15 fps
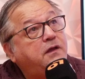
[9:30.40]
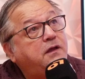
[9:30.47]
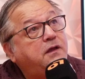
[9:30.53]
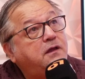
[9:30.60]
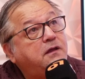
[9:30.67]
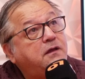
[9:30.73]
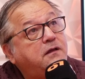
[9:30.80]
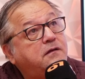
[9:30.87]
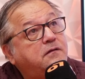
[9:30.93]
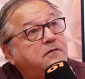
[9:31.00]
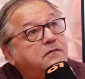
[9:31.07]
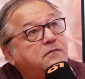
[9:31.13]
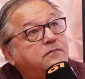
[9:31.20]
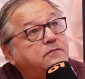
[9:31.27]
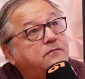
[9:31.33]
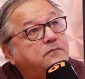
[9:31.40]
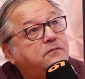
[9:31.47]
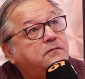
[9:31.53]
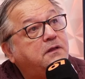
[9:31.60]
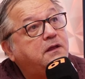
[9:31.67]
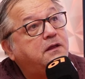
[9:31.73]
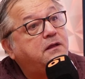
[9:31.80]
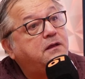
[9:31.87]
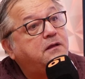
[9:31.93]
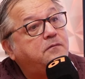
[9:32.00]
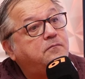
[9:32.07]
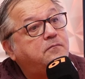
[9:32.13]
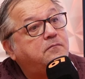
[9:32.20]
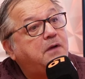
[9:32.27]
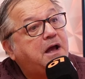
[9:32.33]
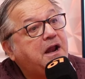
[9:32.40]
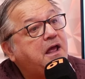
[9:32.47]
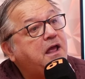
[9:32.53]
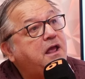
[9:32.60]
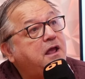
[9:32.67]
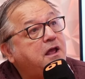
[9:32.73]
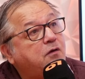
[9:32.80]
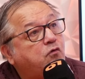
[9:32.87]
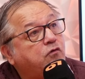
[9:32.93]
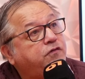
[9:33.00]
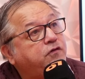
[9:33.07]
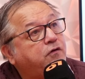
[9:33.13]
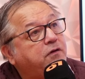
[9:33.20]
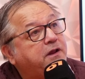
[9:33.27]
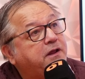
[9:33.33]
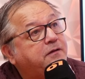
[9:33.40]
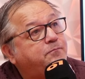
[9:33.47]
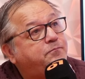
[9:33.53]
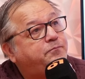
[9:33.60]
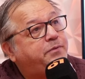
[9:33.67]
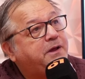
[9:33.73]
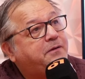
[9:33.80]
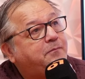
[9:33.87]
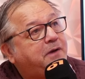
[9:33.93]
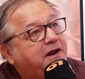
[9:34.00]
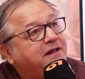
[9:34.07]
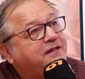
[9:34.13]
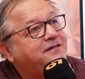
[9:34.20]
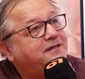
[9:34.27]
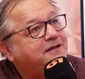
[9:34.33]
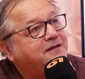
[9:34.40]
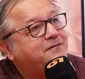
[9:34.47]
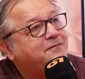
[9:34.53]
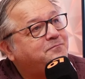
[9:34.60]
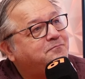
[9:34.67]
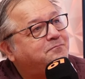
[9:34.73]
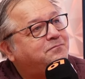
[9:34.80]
de, de malas ejecuciones permanentes y